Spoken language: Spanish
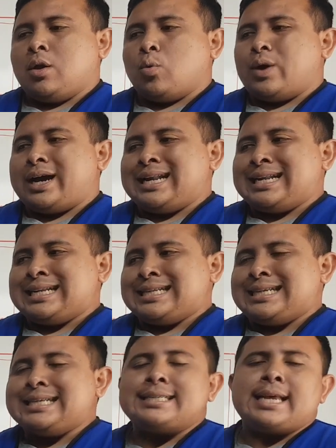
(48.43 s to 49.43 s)
o
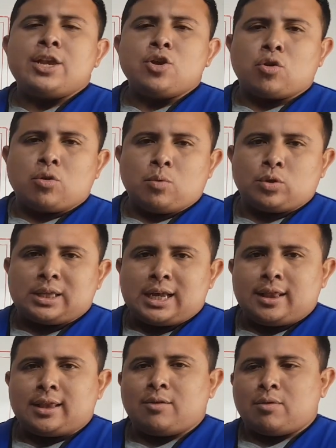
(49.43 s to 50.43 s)
el diseño como
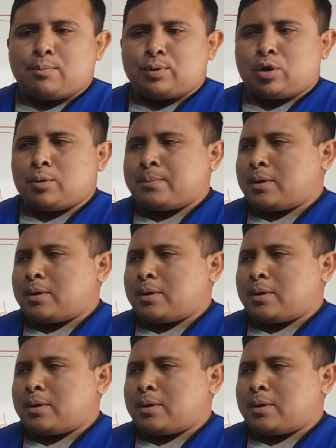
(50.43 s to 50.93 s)
tal del evaporador,